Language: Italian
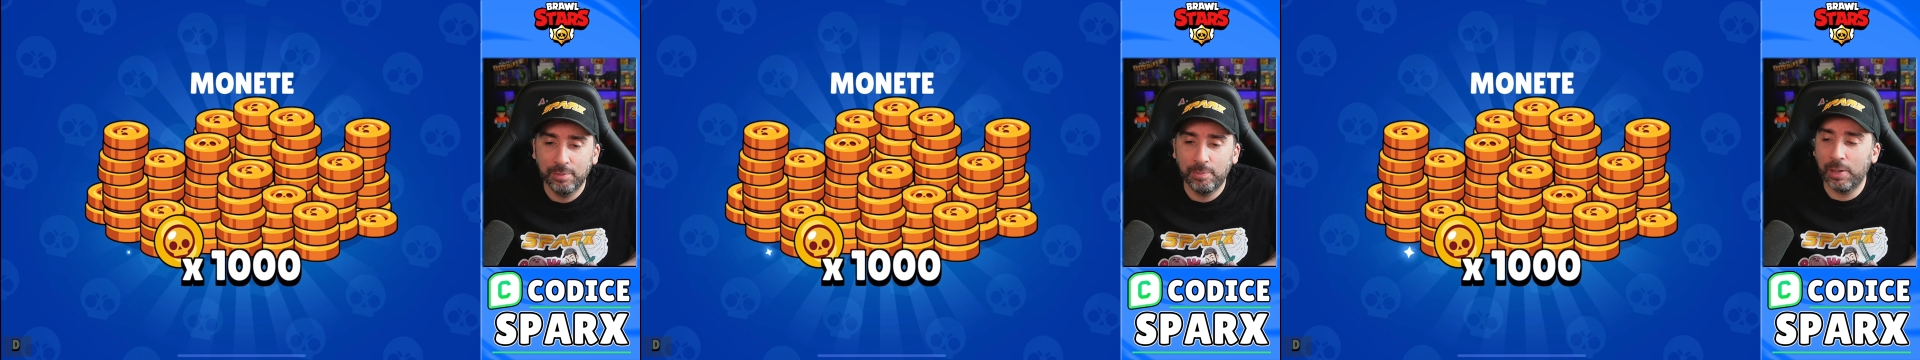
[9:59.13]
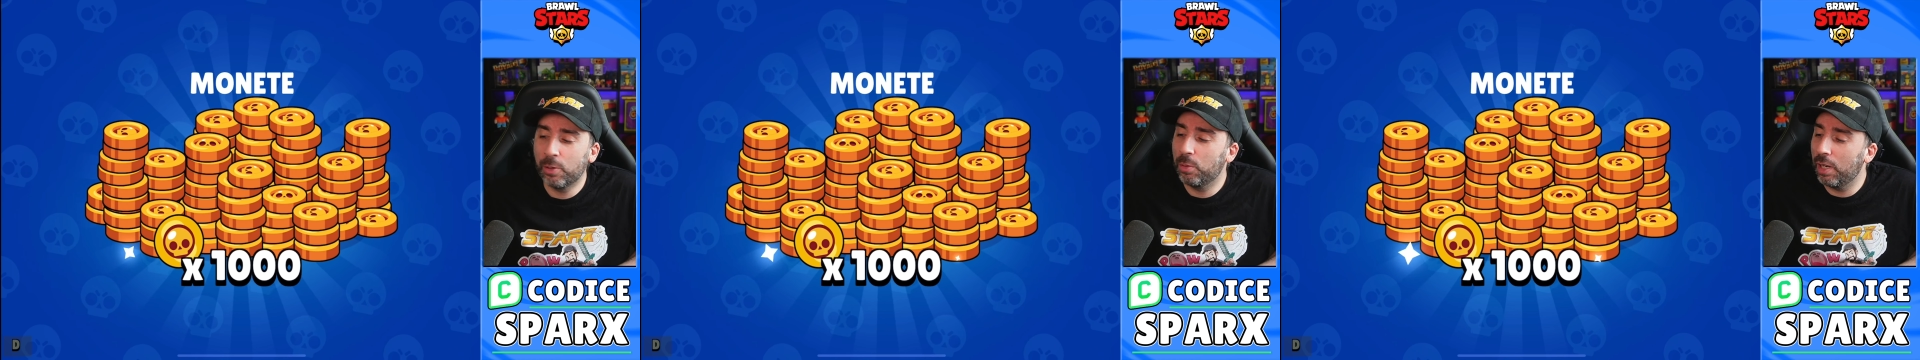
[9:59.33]

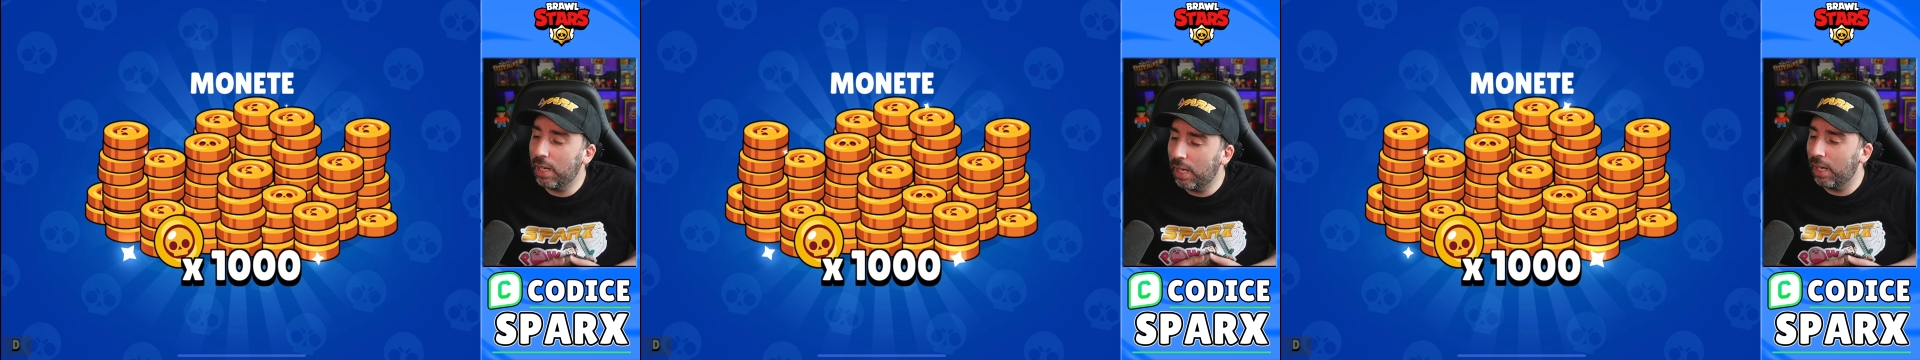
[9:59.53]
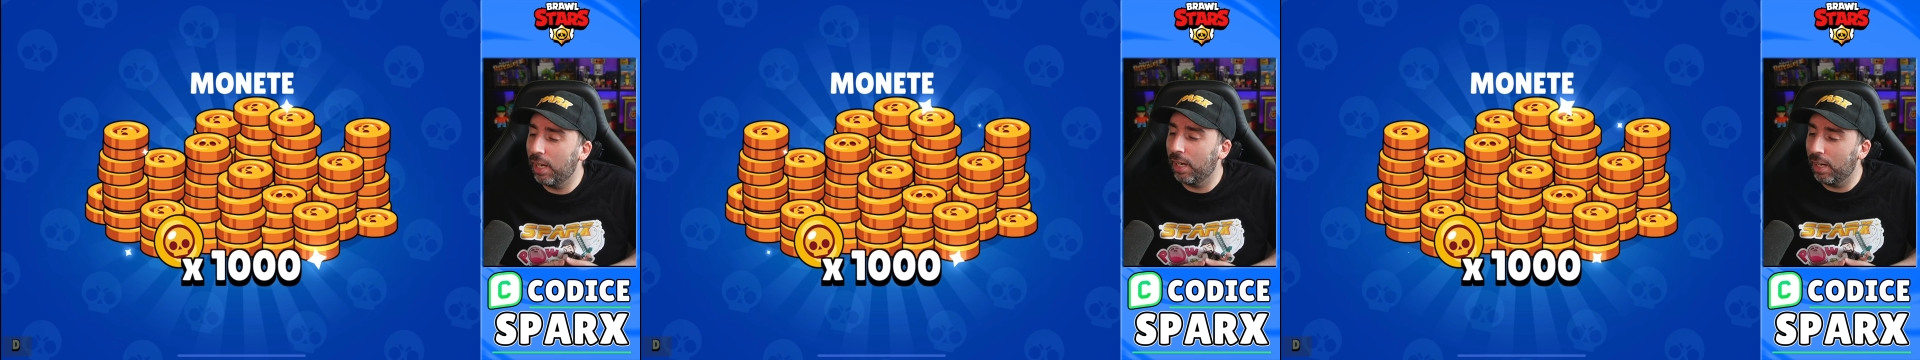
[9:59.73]
Ma
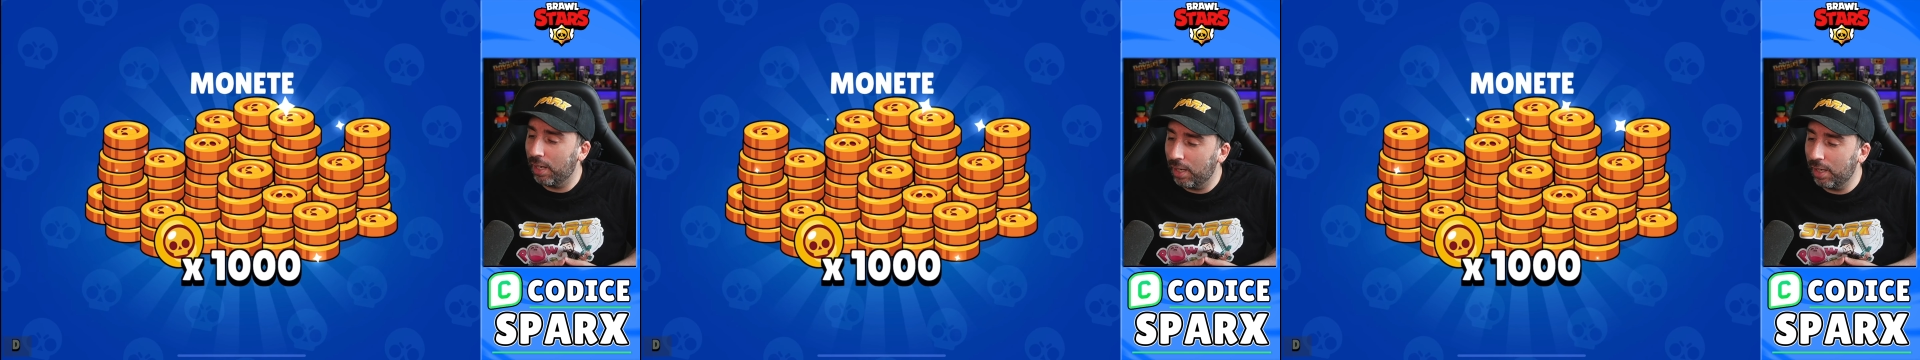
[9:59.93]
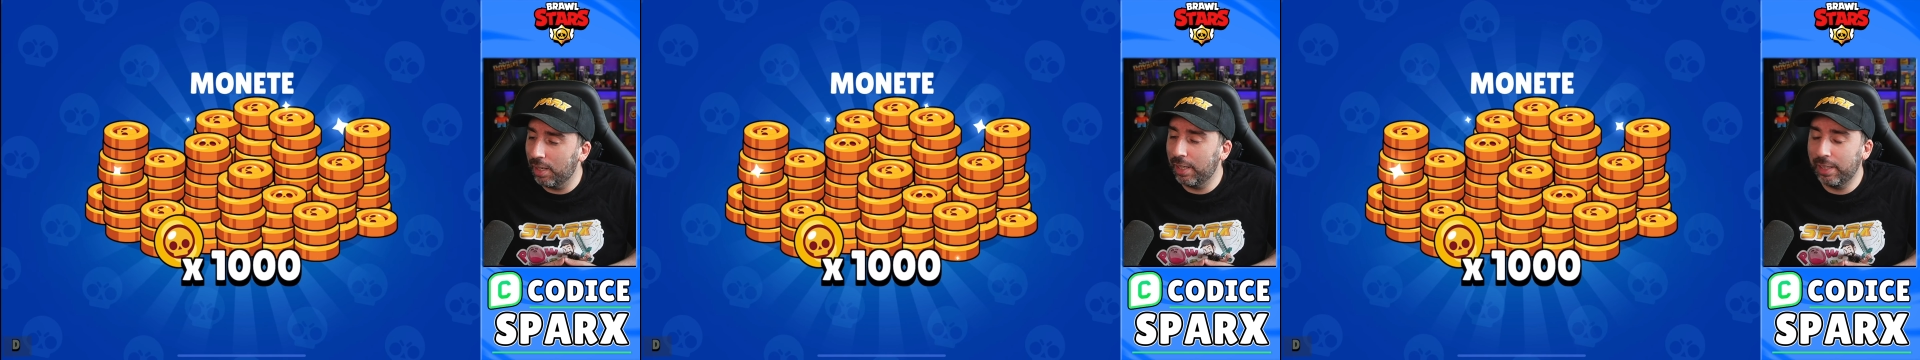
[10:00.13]

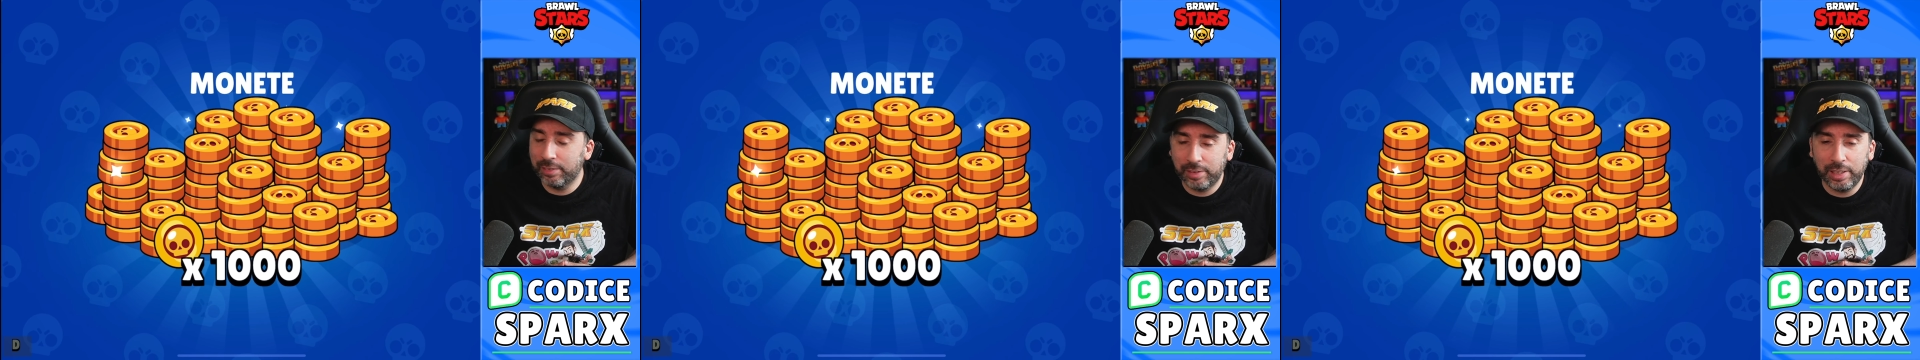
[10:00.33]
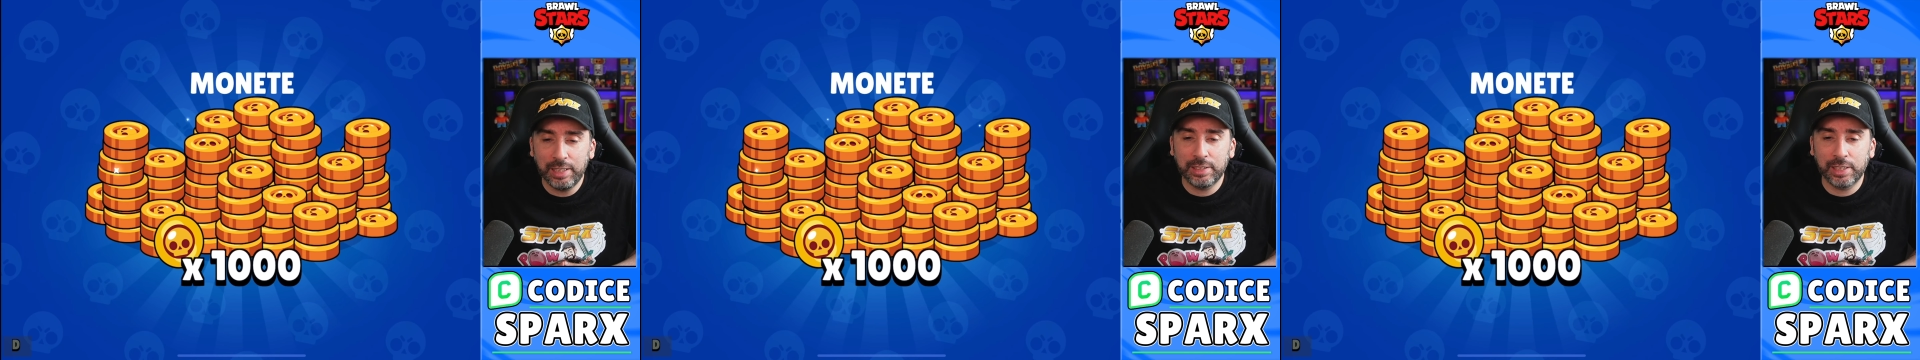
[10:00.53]
qua è
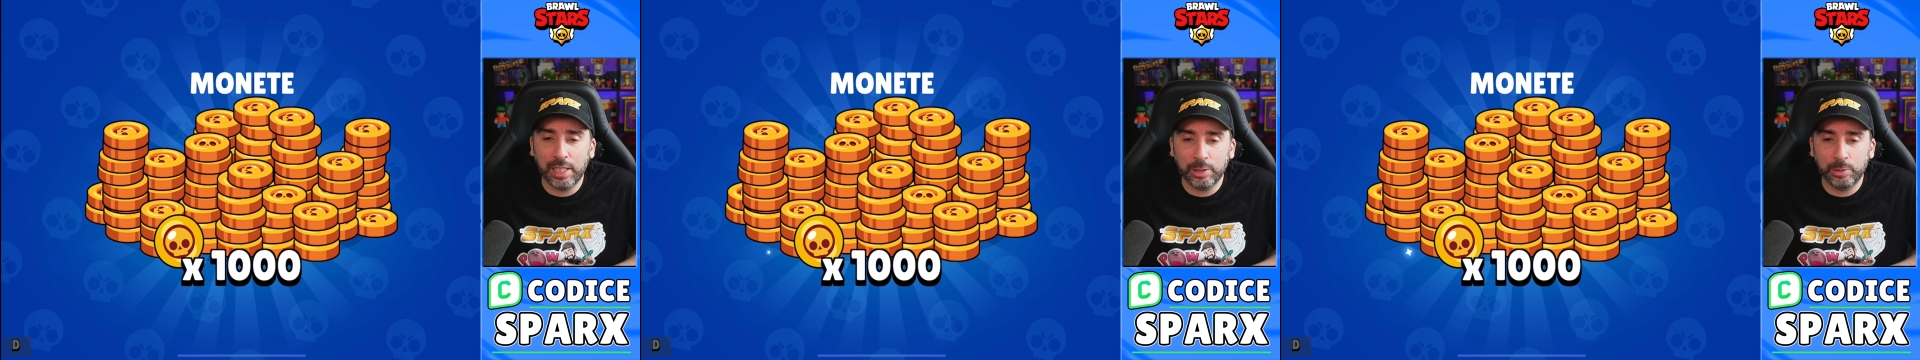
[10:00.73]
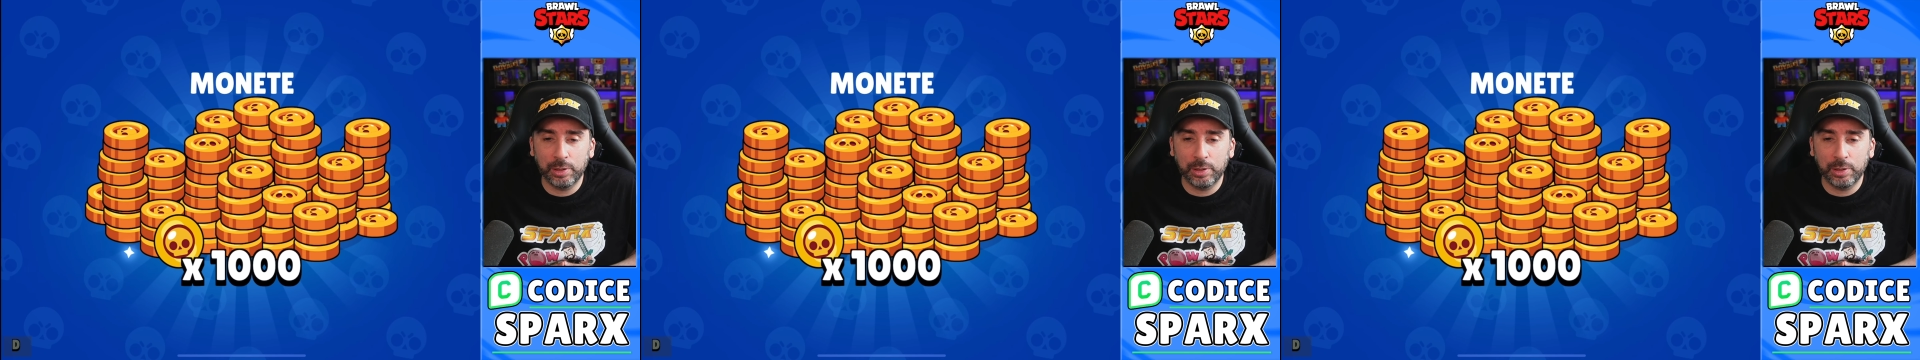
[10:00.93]
triste la